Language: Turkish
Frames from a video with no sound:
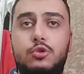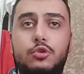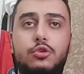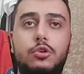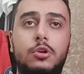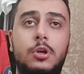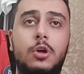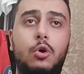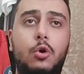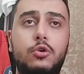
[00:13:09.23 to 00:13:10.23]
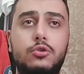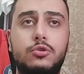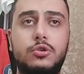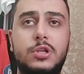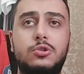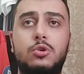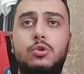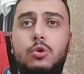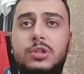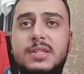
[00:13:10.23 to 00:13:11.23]
Çünkü oyuncu
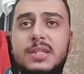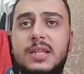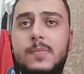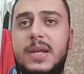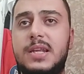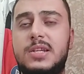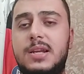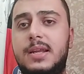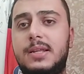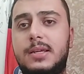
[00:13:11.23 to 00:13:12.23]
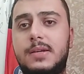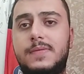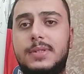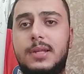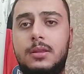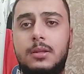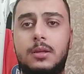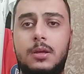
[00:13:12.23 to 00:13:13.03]
sezonun ortasında menajerleri tarafından